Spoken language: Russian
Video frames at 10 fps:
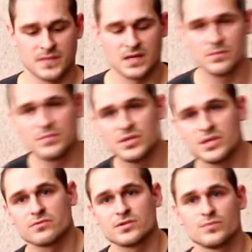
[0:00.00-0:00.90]

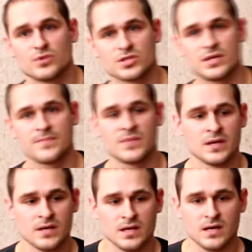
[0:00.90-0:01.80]
Комбинировать можно
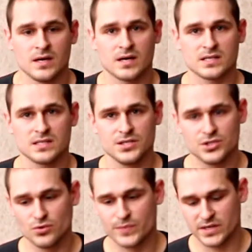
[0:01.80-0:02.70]

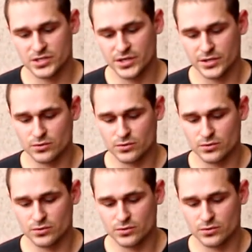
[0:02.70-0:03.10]
различные упражнения,